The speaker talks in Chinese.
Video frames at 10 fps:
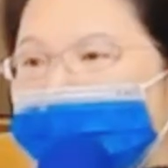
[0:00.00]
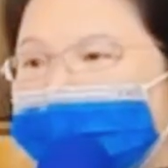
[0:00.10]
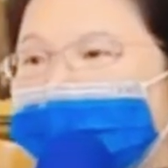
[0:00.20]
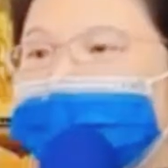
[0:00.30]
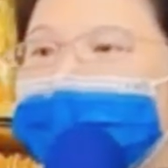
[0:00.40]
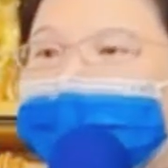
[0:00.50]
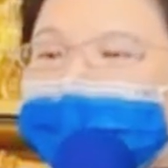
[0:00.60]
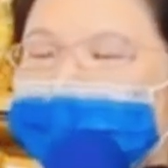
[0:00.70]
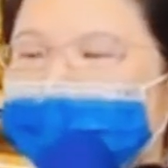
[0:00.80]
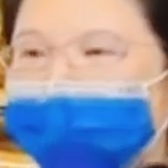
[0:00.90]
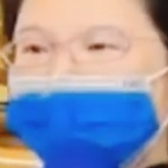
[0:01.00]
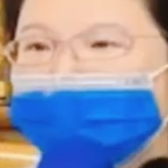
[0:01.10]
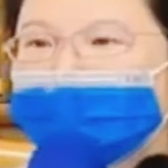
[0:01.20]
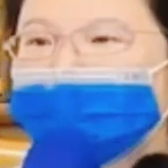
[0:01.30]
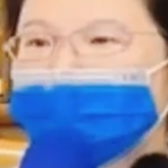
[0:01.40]
了，我的灵觉就醒了
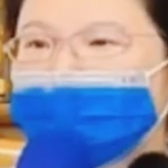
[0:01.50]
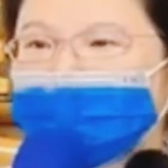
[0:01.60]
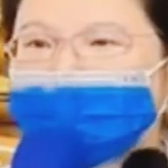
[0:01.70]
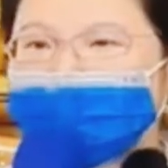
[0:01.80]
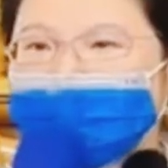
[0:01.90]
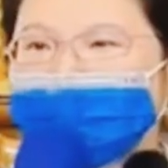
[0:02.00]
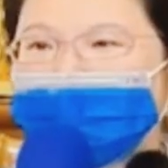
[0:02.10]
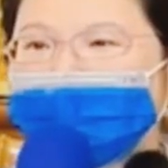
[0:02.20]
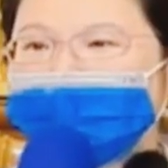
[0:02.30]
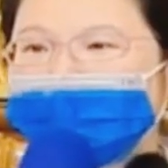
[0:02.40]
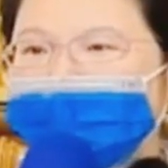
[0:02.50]
耶，怎么会这样子？